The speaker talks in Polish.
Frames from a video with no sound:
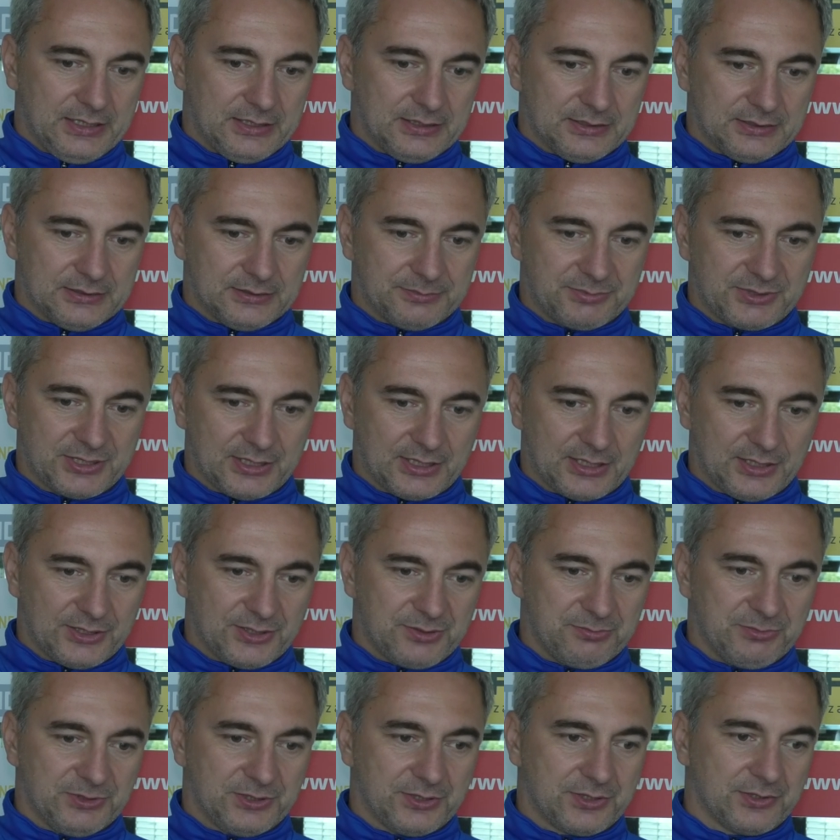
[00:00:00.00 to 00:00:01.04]
e,
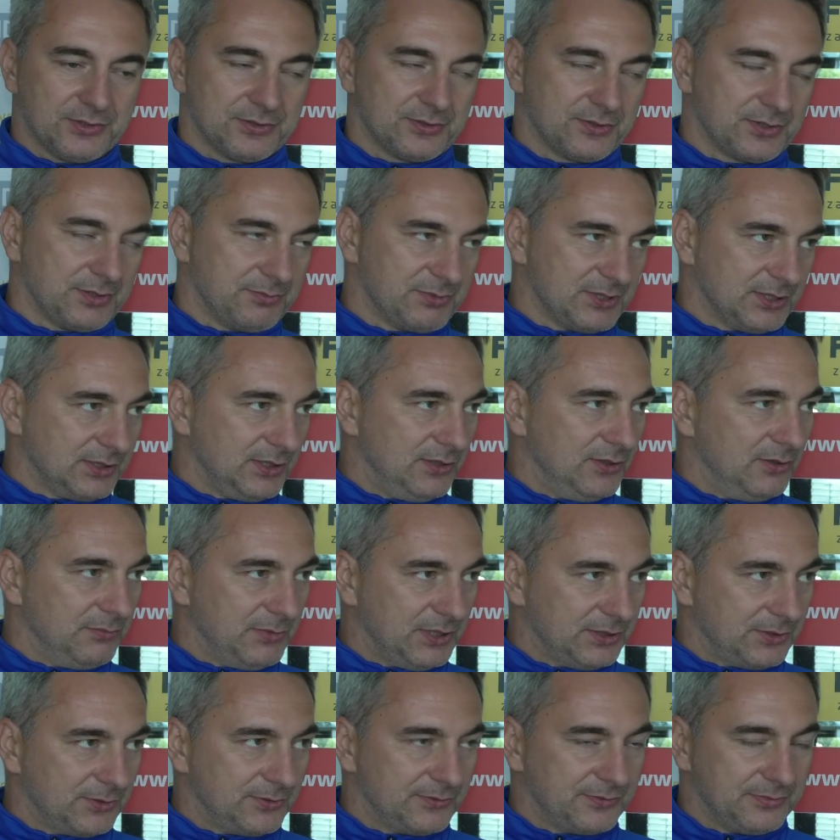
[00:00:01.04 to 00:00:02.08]
przejechaliśmy 1800
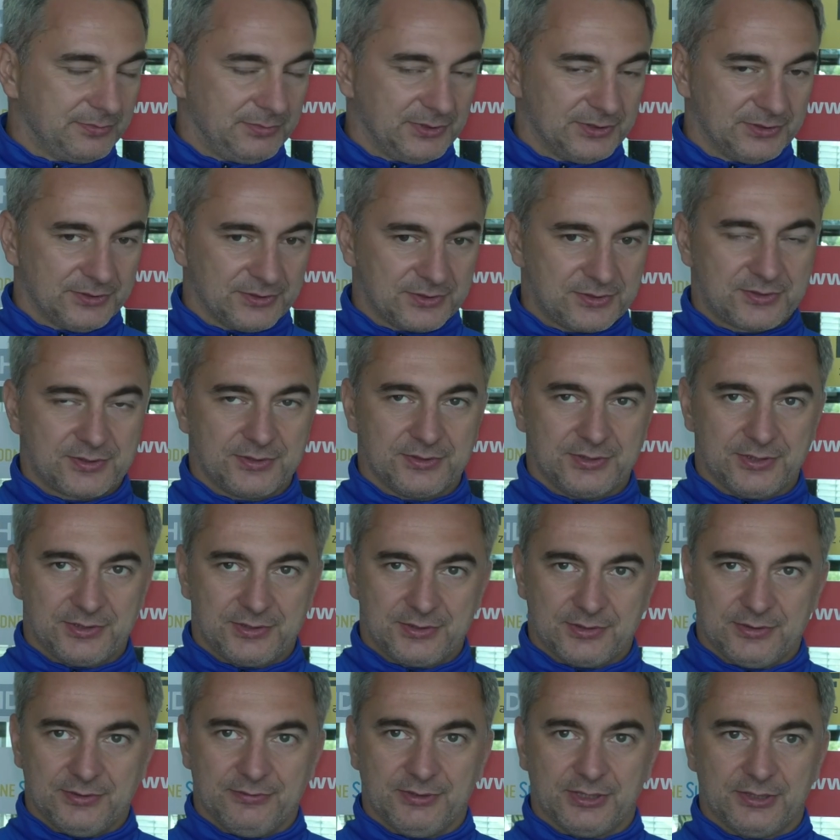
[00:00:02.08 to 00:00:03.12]
km, będąc
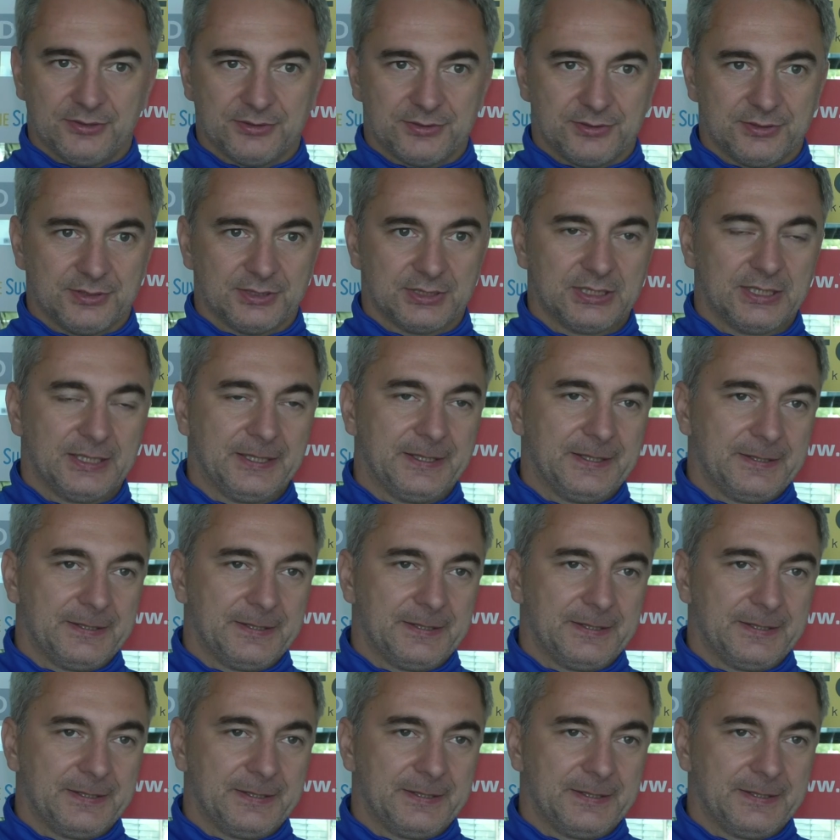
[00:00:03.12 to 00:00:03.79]
32 godziny,